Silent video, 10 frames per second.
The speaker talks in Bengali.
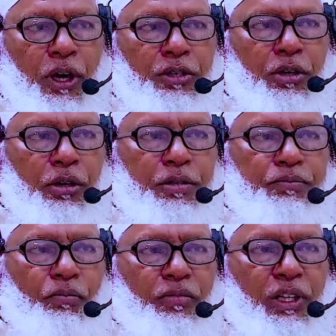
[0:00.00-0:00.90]
হজরত
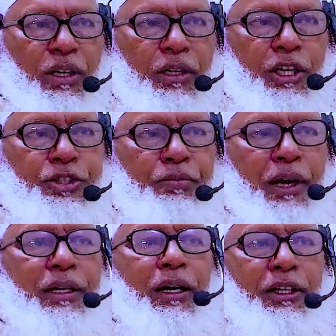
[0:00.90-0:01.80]

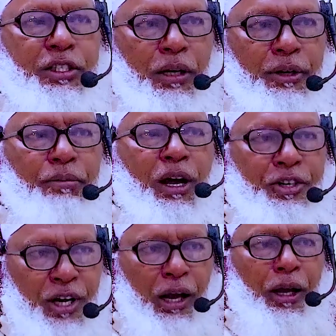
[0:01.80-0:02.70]
ইসমাইল আল ইসলামের
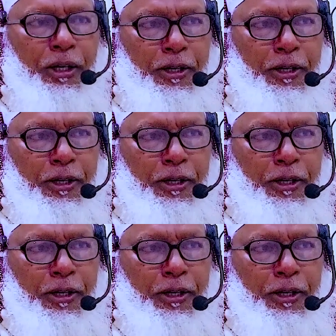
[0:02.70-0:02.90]
ভাষা